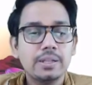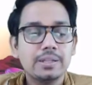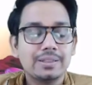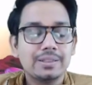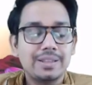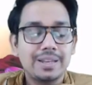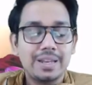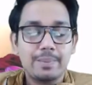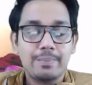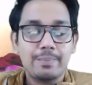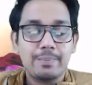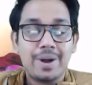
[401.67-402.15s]

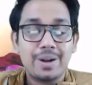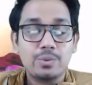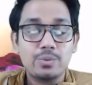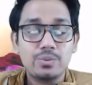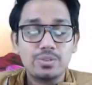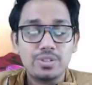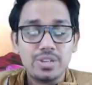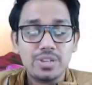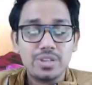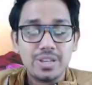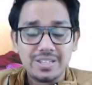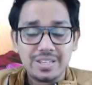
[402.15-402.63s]
তাহলে
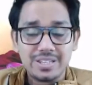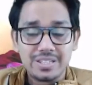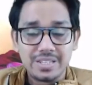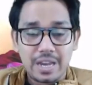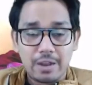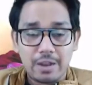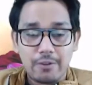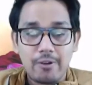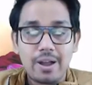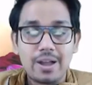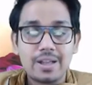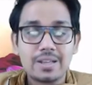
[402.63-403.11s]
মানুষের যে
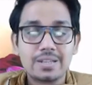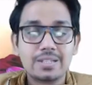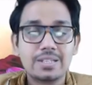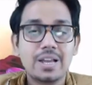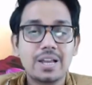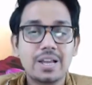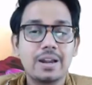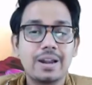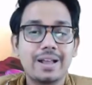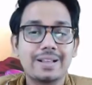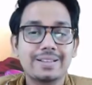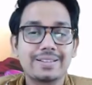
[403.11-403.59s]
যাওয়া
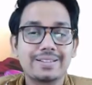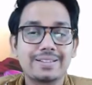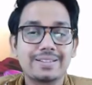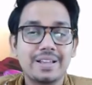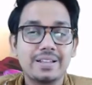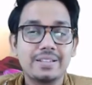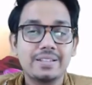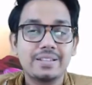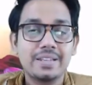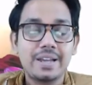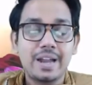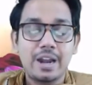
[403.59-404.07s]
আসা রাস্তা
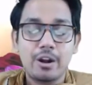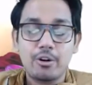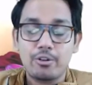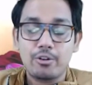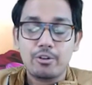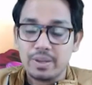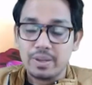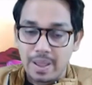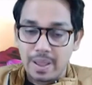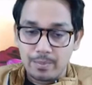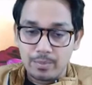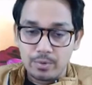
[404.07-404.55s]
যে
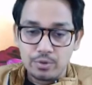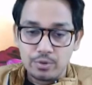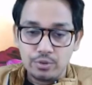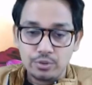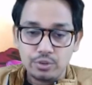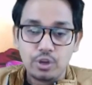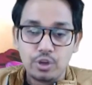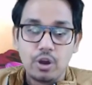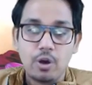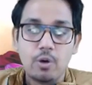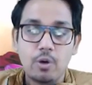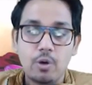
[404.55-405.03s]
কারণে
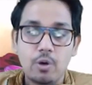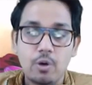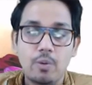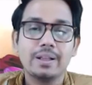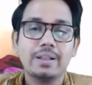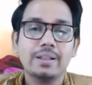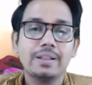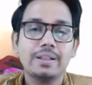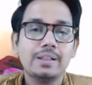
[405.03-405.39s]
ব্যবহৃত হওয়া